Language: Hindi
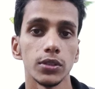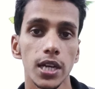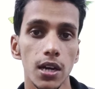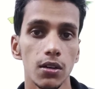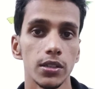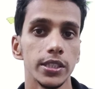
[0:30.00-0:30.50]
चुका
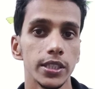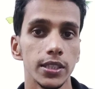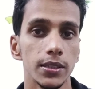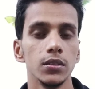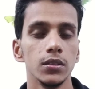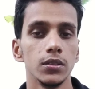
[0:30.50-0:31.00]
है
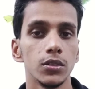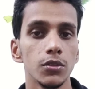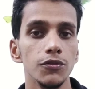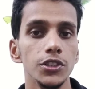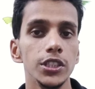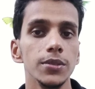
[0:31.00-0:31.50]
ऑलरेडी
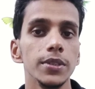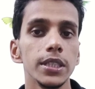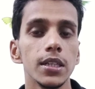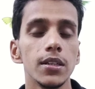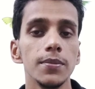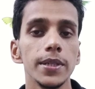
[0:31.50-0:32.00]
तो बीजेपी
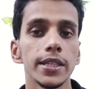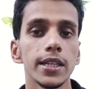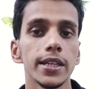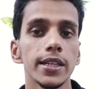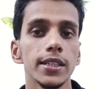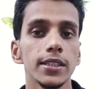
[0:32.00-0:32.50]

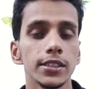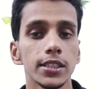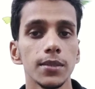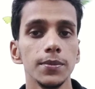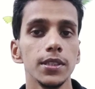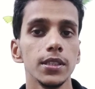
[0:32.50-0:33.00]
गवर्नमेंट ने
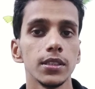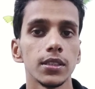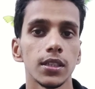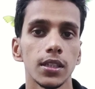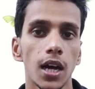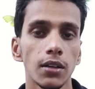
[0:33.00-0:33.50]
इसे अभी
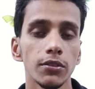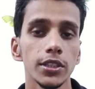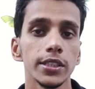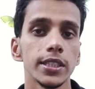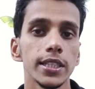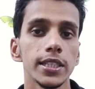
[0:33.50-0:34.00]

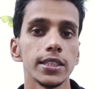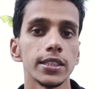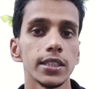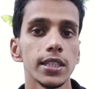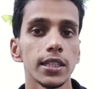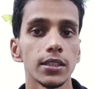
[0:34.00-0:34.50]
कानूनी तरीके
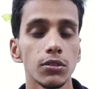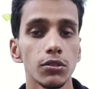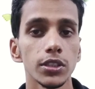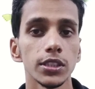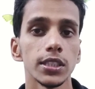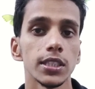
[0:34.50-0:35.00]
से एक
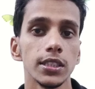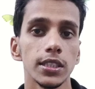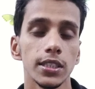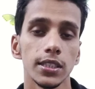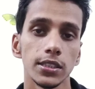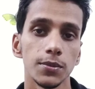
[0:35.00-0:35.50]
नोटिस के
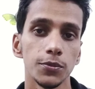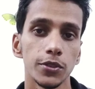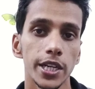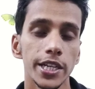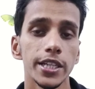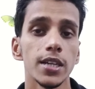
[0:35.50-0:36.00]
जरिए इसे
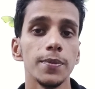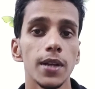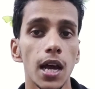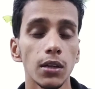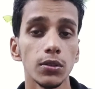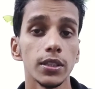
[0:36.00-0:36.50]
पूरा इंडिया पे
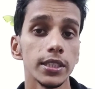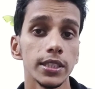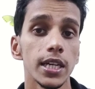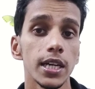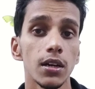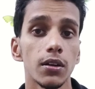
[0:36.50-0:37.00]
लागू कर
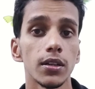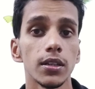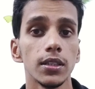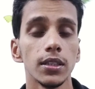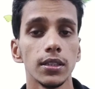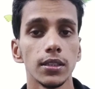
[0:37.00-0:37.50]
दिया है और